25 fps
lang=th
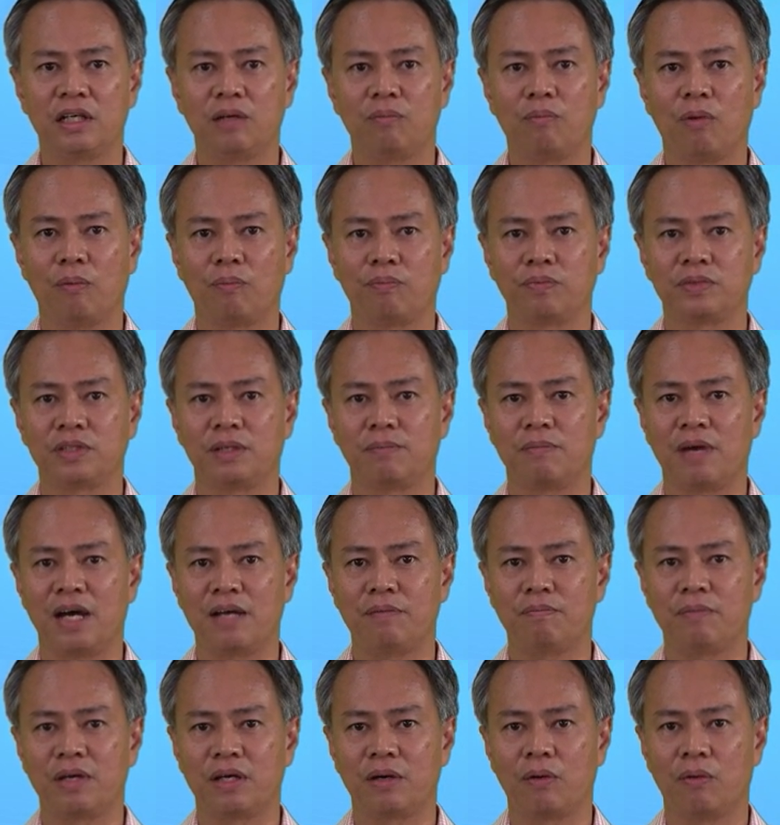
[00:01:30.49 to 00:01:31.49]
ระบบสมา
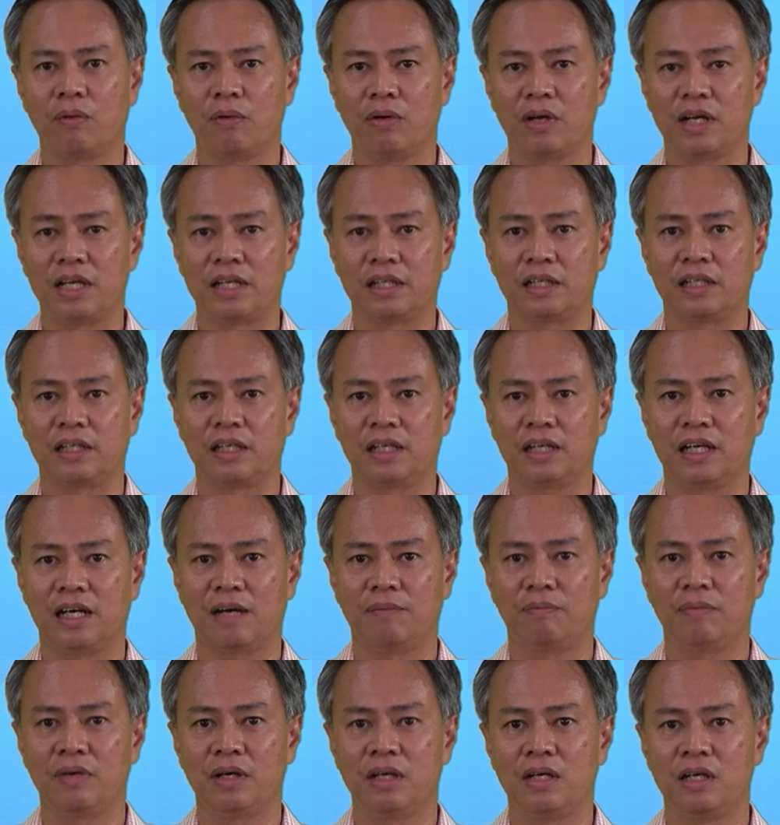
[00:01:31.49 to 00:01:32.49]
ร์ทไมโครกริดนะค
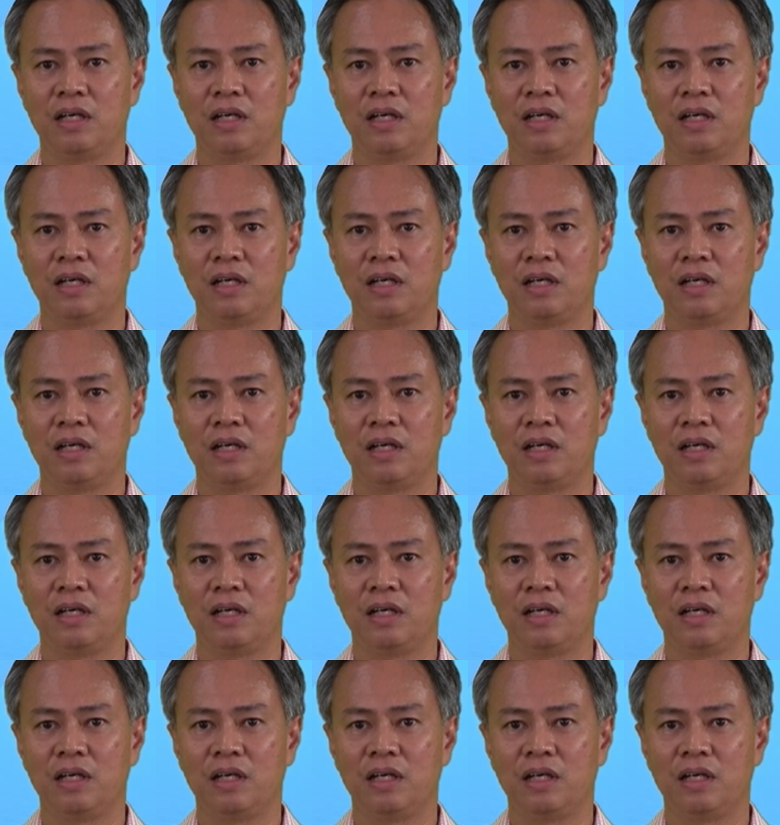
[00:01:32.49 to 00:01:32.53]
รับ